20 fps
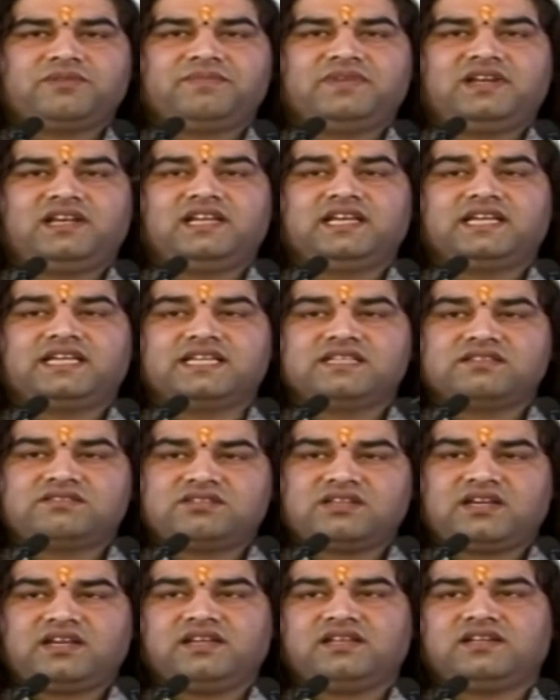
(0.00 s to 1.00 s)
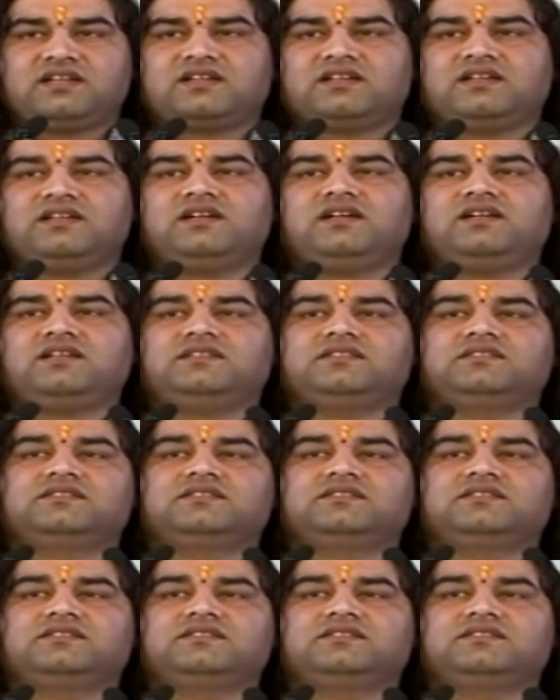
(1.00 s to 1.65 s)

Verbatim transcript: से मिलने की इच्छाएं रखना